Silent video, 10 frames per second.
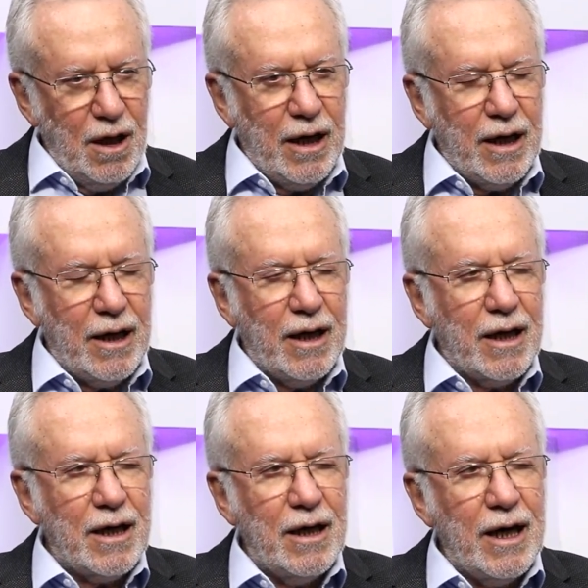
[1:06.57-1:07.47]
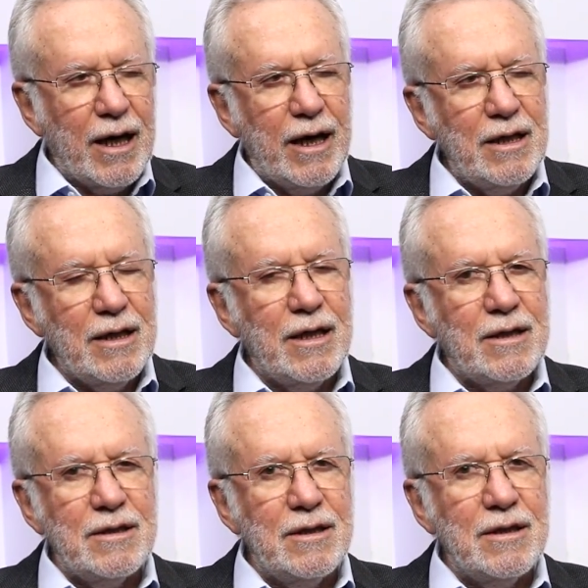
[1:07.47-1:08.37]
a, a, a
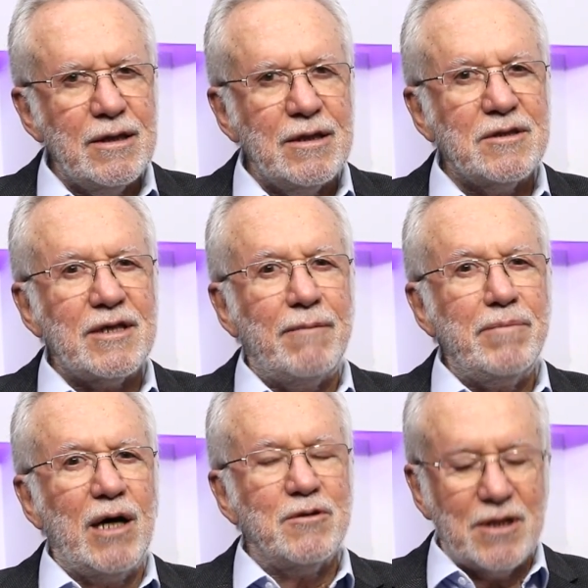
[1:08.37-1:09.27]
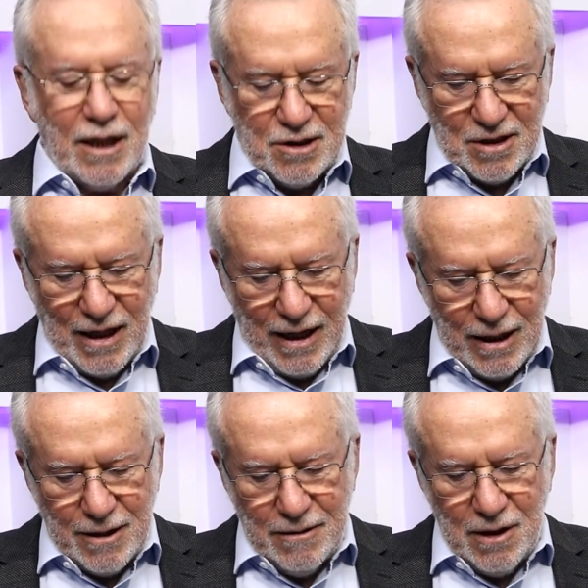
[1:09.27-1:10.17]
rainha Isabel de Castela,